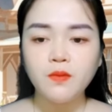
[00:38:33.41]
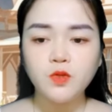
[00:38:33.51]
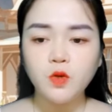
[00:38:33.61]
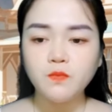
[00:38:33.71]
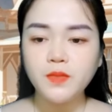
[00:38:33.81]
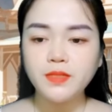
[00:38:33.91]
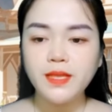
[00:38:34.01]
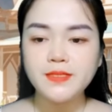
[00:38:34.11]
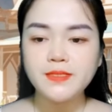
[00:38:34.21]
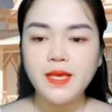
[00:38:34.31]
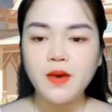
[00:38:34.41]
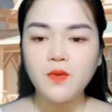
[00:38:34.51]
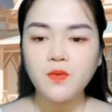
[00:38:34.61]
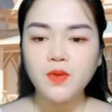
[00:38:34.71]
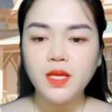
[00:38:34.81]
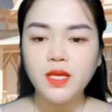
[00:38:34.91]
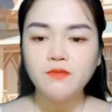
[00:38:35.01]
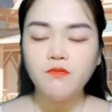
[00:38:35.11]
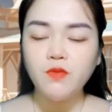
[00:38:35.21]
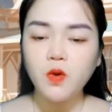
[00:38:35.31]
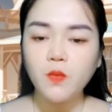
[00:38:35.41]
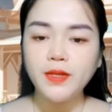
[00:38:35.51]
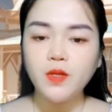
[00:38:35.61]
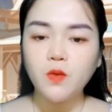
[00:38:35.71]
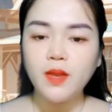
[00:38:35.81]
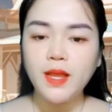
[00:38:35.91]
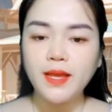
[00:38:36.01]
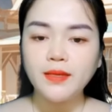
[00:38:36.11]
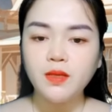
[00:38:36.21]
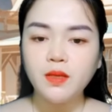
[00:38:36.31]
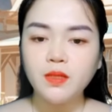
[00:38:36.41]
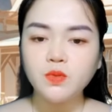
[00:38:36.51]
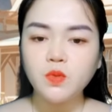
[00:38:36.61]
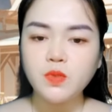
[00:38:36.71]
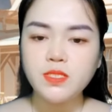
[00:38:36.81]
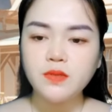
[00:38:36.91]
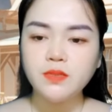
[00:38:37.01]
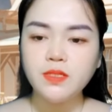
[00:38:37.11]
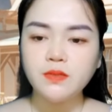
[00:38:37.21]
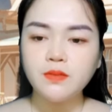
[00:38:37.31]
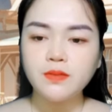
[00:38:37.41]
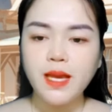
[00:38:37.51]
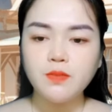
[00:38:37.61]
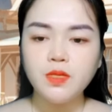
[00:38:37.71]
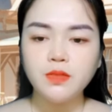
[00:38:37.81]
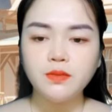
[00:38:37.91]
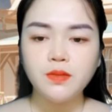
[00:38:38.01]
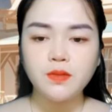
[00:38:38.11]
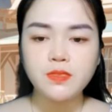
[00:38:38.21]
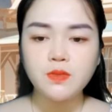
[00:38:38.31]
Cũng chính là điều này mà bây giờ cô ta đã có thái độ thù địch vô cớ với Nhạc Đình.